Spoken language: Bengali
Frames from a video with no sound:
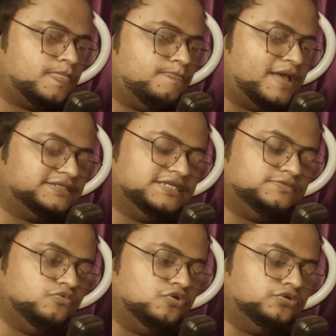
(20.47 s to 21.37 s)
মেসেজ
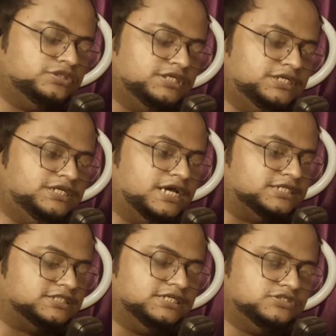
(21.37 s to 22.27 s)
মূলত তিনটি
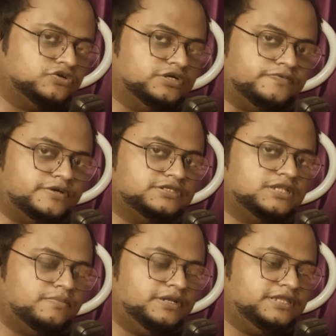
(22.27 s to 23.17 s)
আসে যখন রেফারেন্স
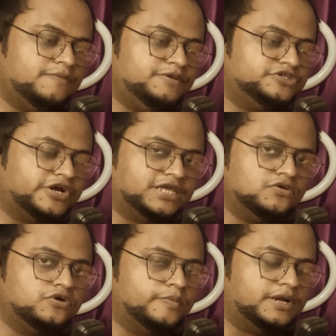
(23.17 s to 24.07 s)
নাম্বার দিয়ে আপনি ট্র্যাকিং
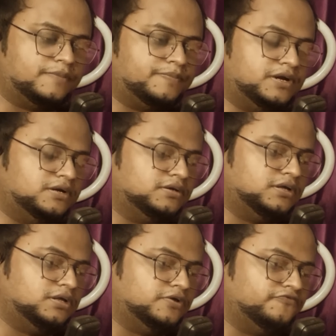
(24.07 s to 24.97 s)
করবেন আপনার
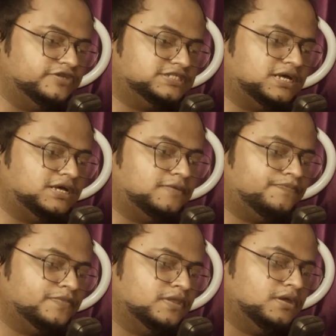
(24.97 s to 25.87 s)
ভিসা
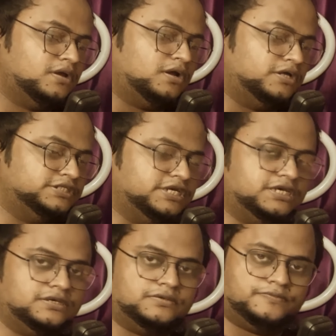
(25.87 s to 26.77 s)
যে
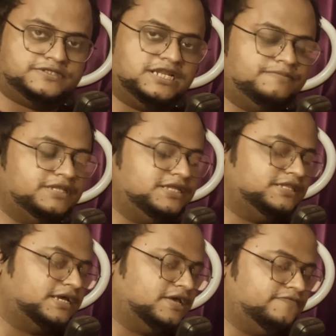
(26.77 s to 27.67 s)
স্লিপটা দিয়ে
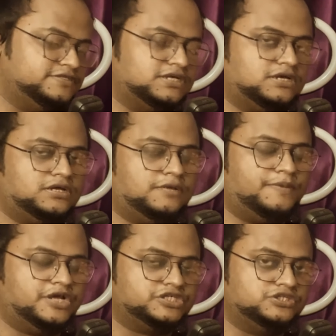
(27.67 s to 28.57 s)
থাকে ভিসা
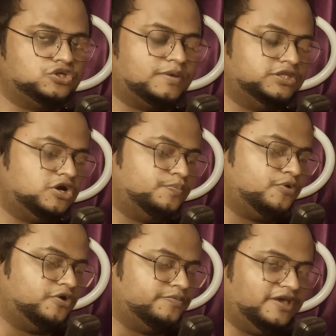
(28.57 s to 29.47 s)
অ্যাপ্লিকেশন জমা দেওয়ার
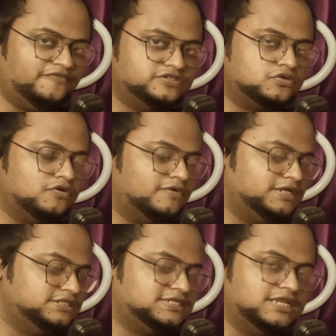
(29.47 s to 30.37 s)
পর বিএফএস
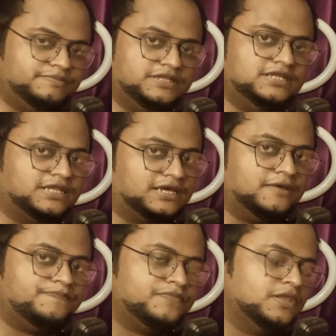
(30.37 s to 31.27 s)
গ্লোবালে যে স্লিপটা দিয়ে থাকে
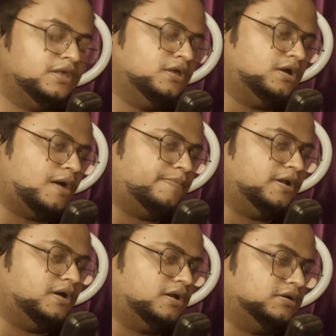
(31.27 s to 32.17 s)

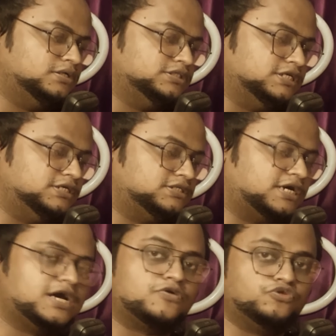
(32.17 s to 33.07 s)
আপনার যে
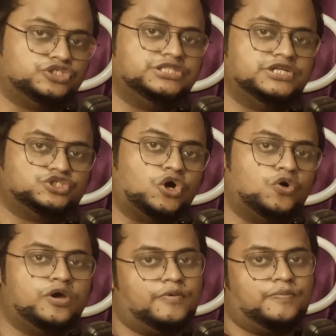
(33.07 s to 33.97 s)
টাকার রসিদের সহ
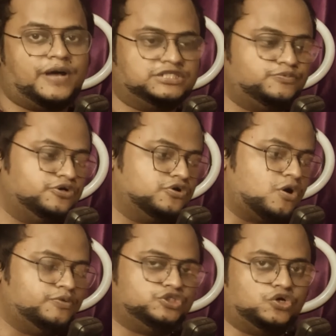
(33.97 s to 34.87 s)
এবং পাসপোর্টের
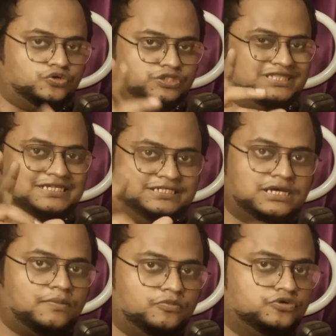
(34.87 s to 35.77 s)
কপি সহ যে
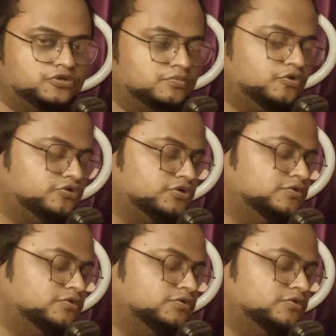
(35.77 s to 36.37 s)
তিনটা মূলত